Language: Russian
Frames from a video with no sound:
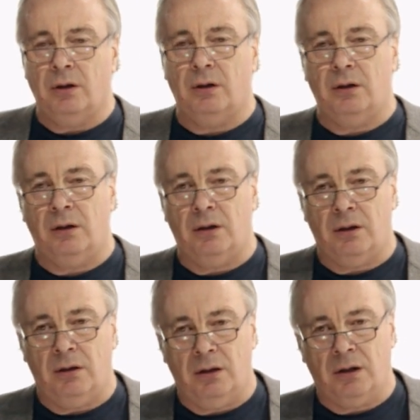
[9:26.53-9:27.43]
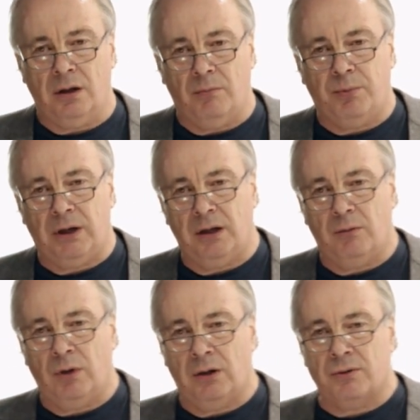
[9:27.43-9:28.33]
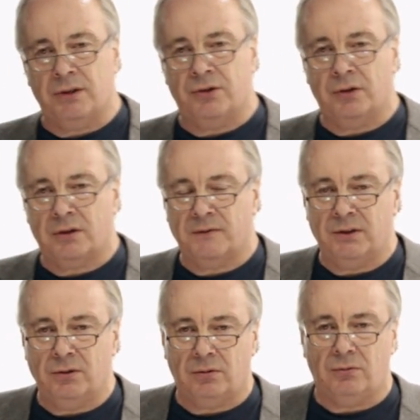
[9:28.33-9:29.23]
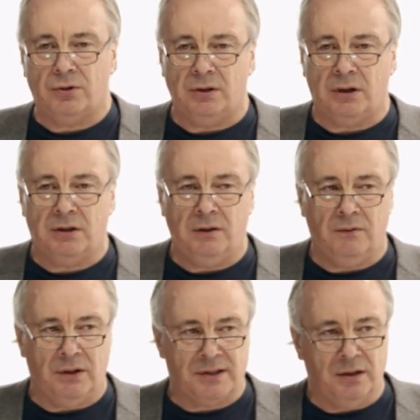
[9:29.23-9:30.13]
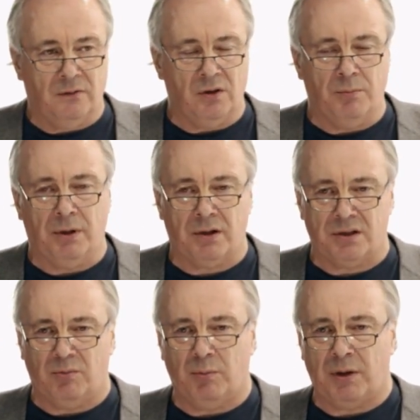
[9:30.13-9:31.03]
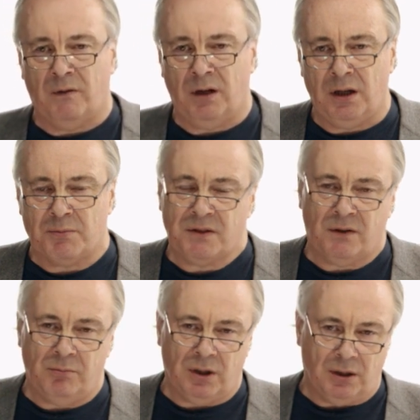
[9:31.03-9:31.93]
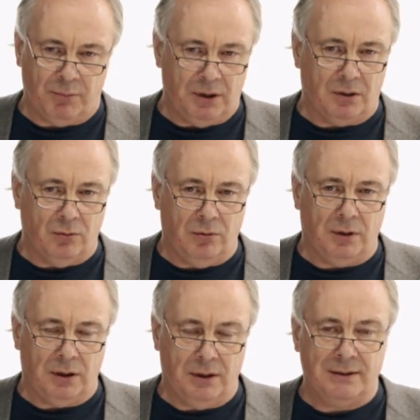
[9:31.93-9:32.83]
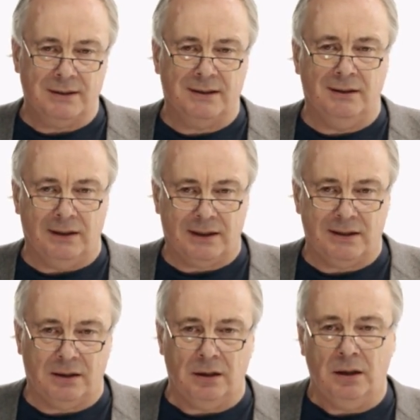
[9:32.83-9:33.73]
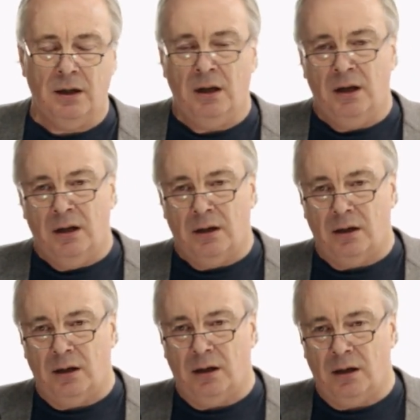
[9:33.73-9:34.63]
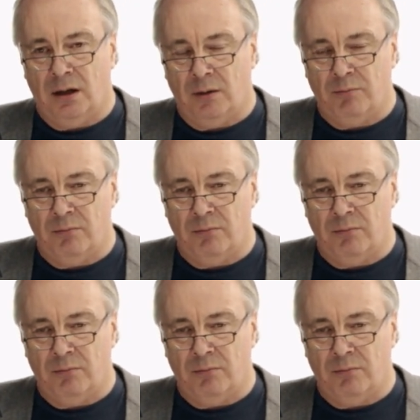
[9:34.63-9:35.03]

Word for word: э, компания МЭО сейчас ведет очень активные исследования по разным направлениям современной педагогики, дидактики. Э,